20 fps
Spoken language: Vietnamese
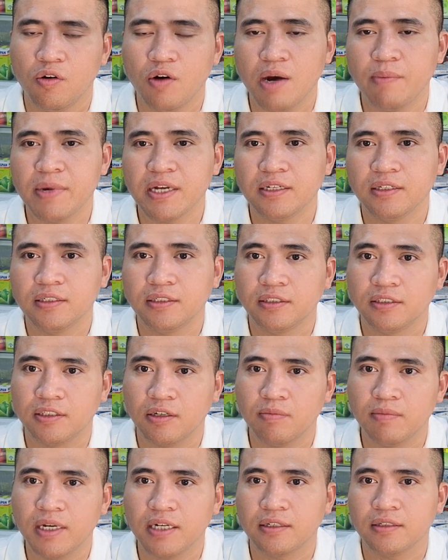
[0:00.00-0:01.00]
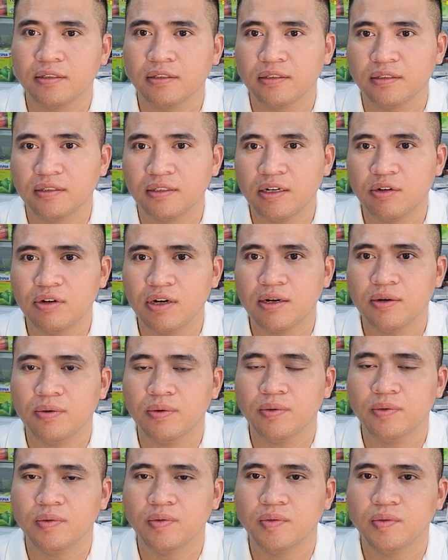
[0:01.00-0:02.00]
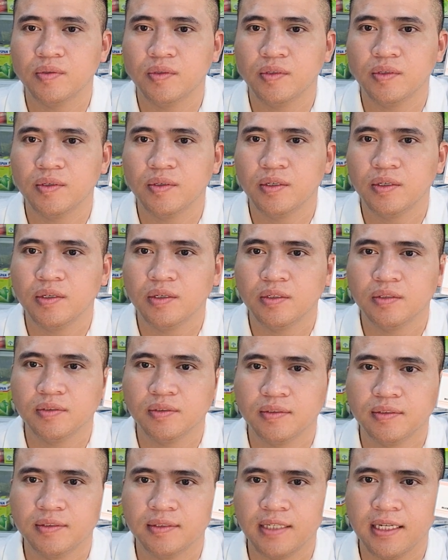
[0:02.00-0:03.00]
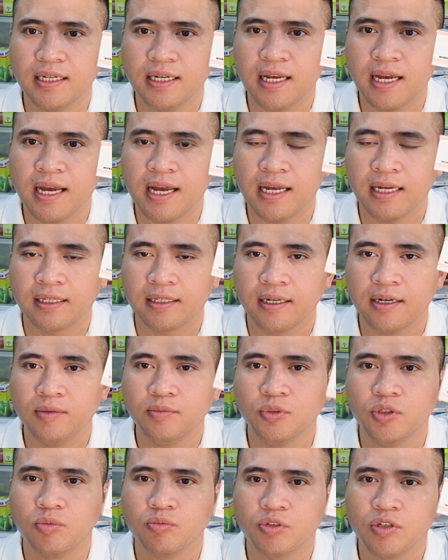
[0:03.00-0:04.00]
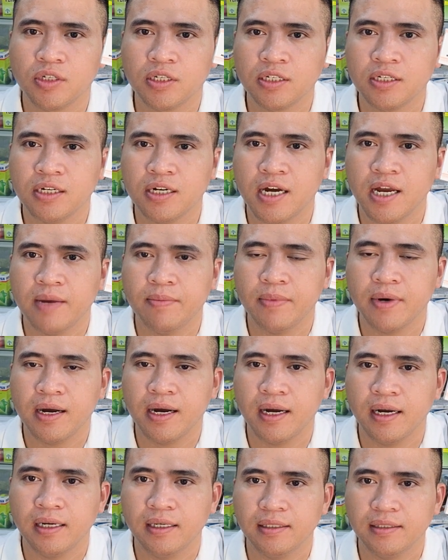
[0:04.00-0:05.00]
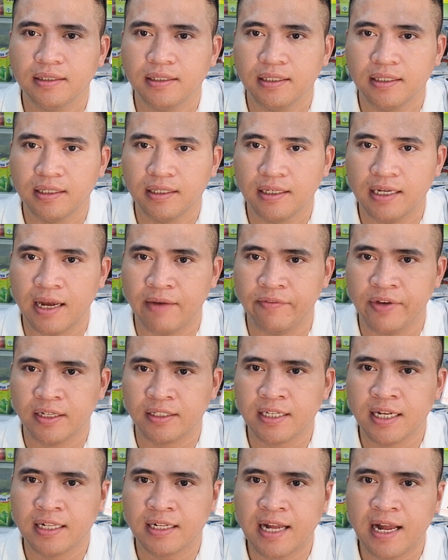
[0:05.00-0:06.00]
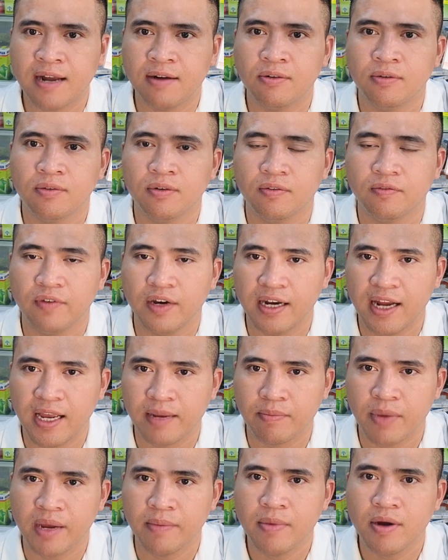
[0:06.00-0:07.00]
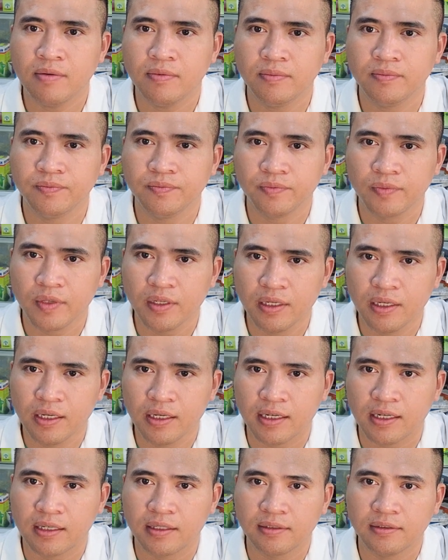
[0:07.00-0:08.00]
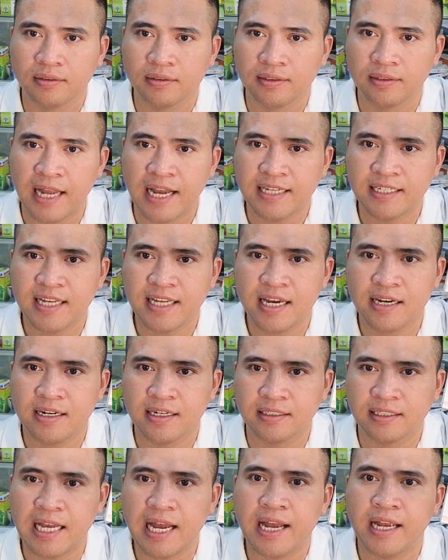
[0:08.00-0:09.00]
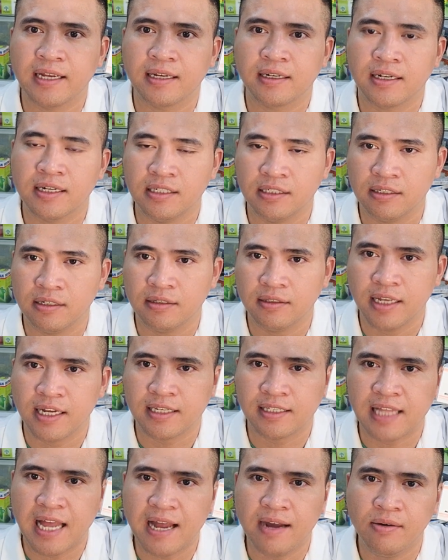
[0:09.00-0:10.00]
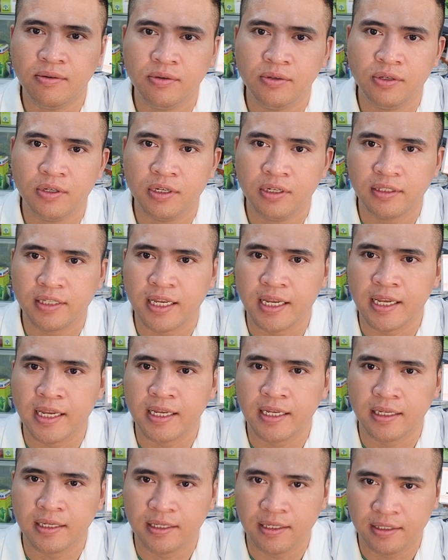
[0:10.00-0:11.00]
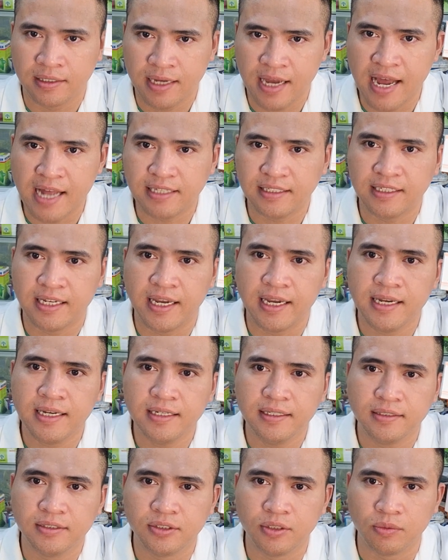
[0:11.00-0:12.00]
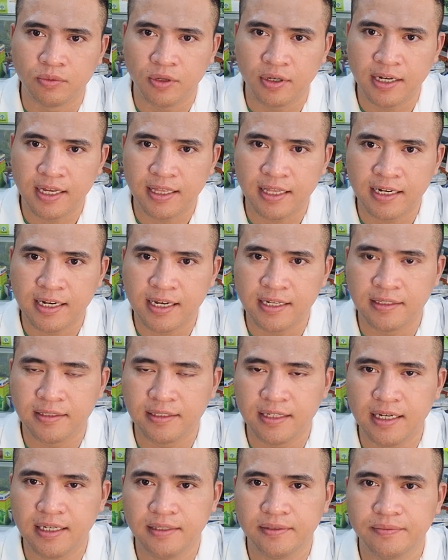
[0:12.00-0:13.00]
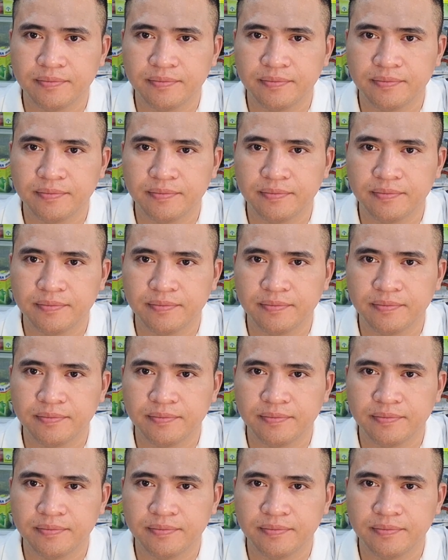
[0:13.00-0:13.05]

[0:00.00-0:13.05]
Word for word: hoa mắt chóng mặt đau đầu nên là không dùng cho những người mà làm việc trên cao vận hành máy móc lái xe đường dài cần sự tỉnh táo thì hạn chế dùng noratadin nhé